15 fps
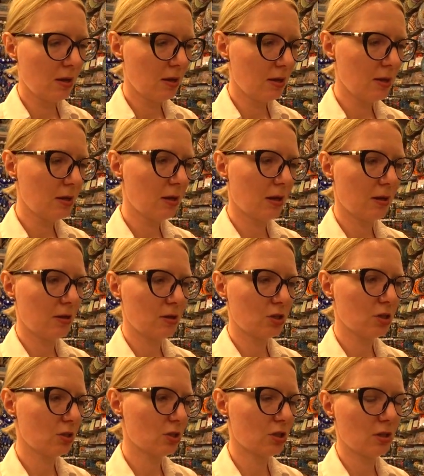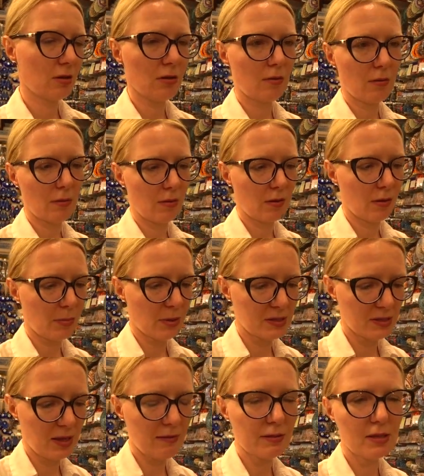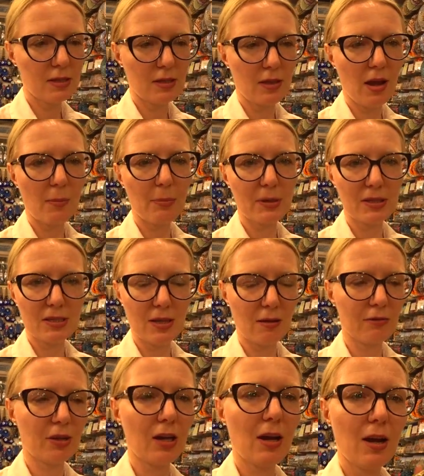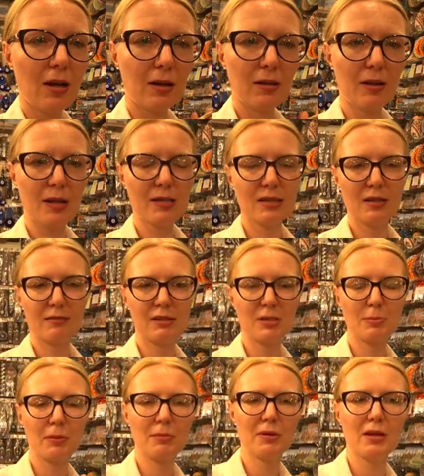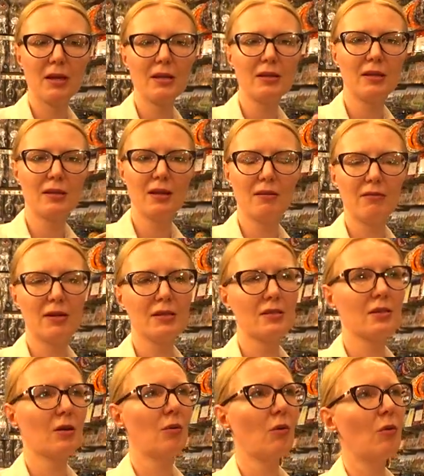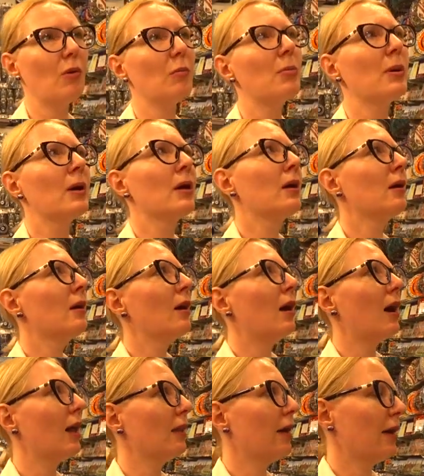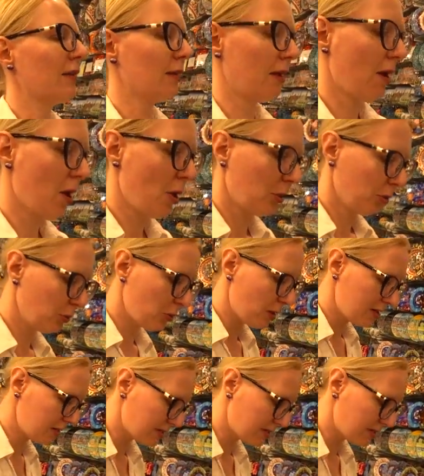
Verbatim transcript: и, конечно же, а, поставить на подставке классное воспоминание для вас об Алании. Ну и